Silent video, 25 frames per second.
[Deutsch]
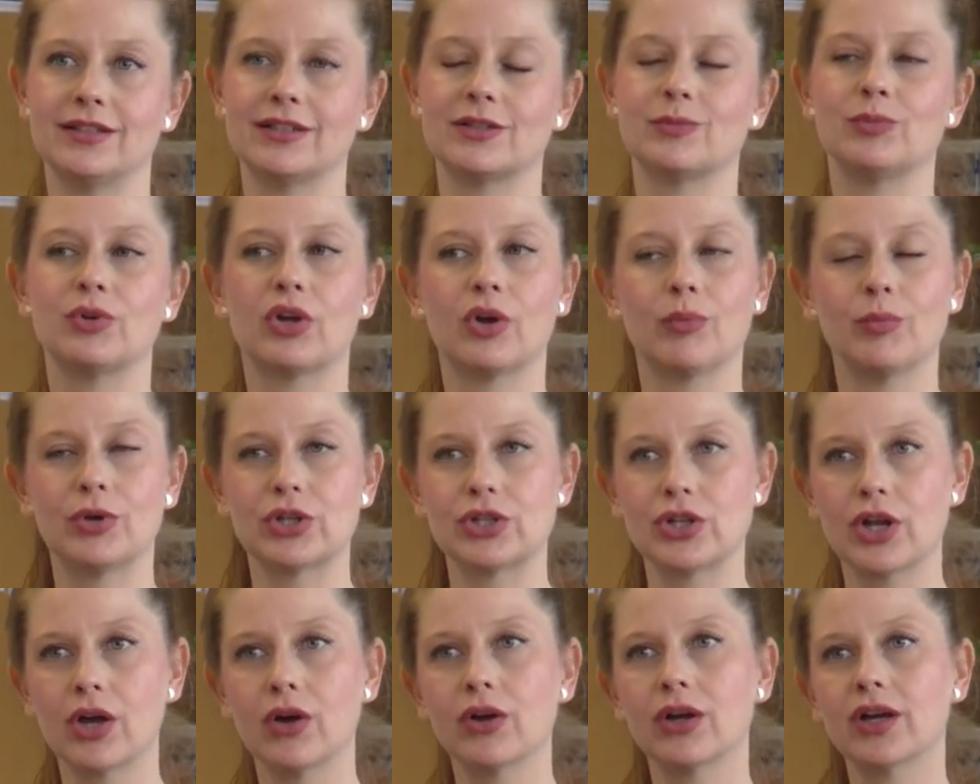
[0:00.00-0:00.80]
dass man auch immer
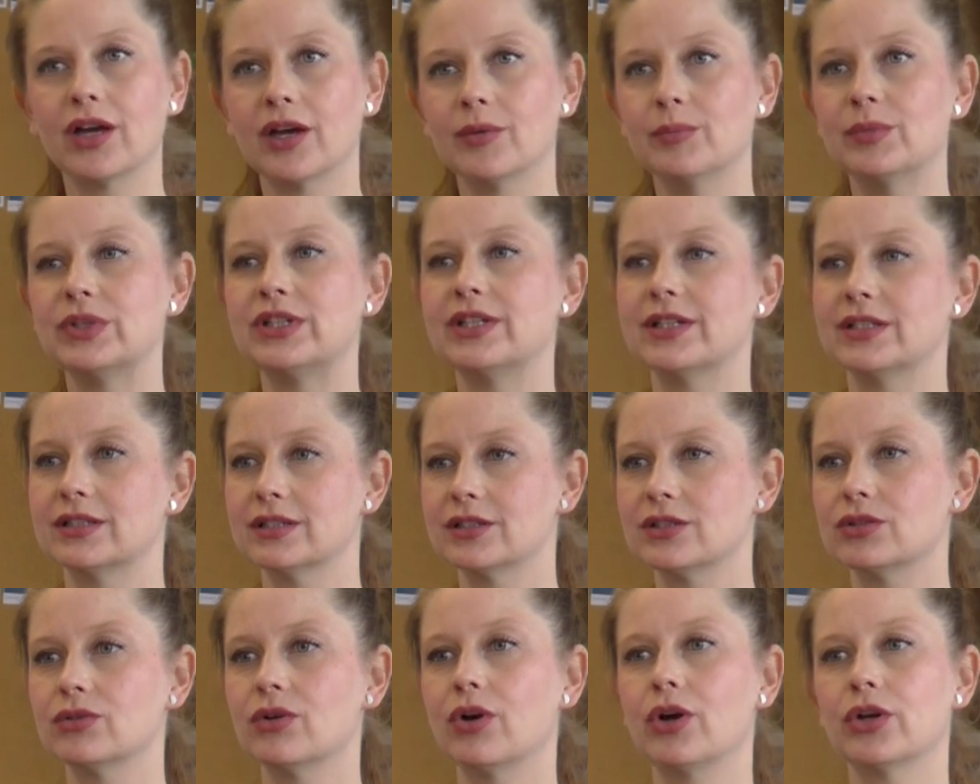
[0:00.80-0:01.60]
schauen kann mit der
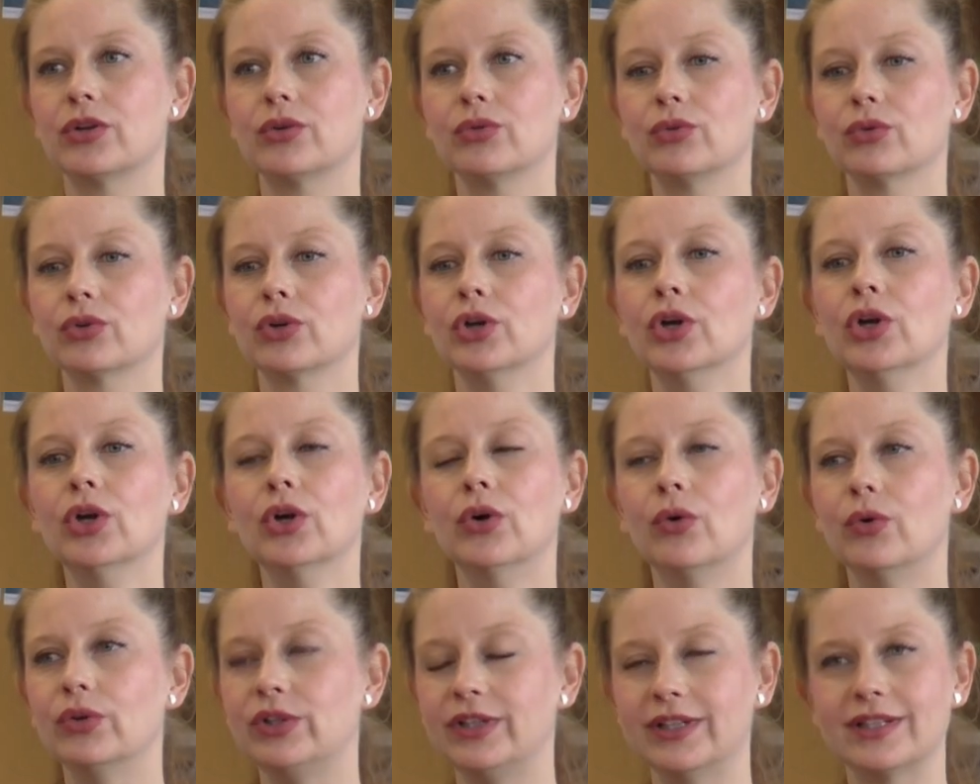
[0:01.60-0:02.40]
Sitzordnung
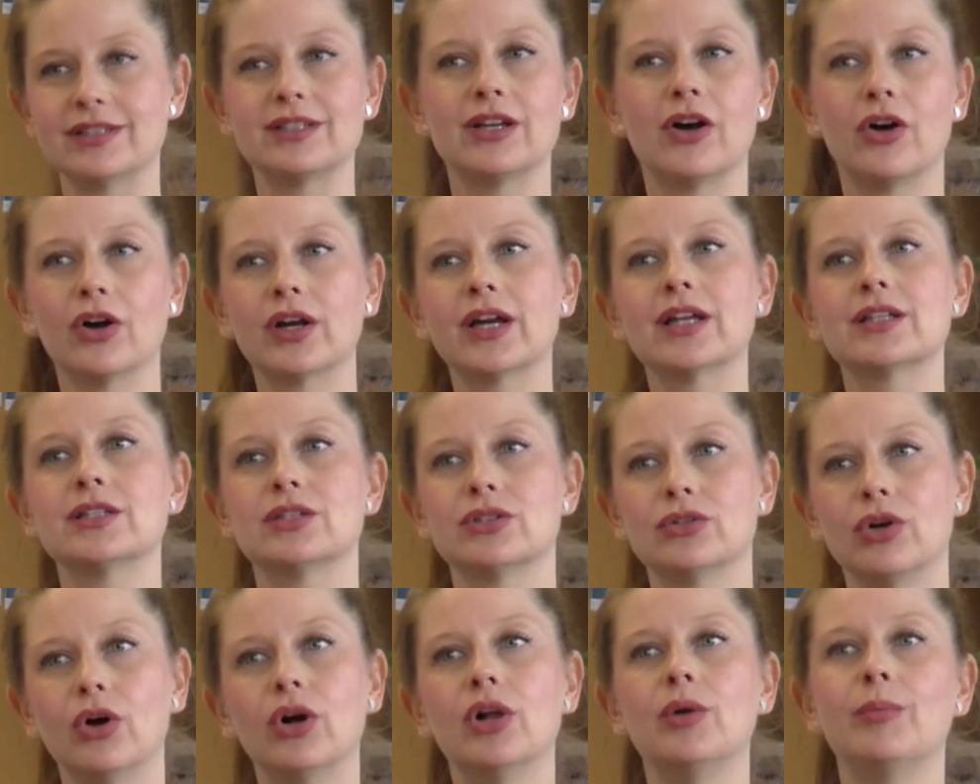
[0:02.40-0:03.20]
und die das auch ganz
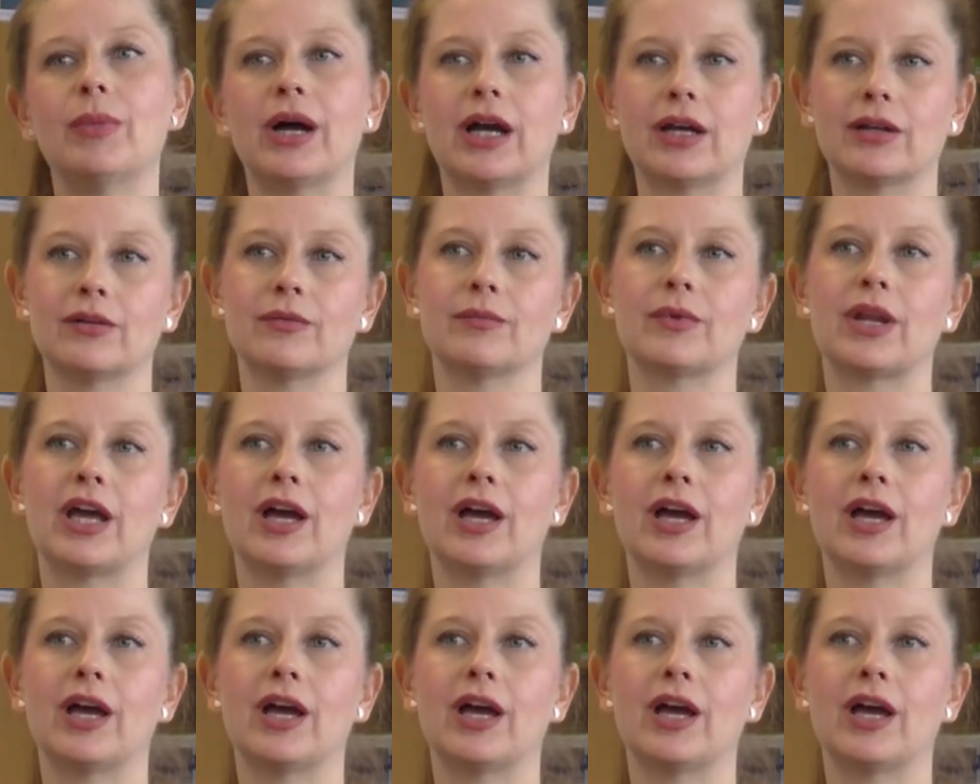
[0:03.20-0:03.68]
toll machen.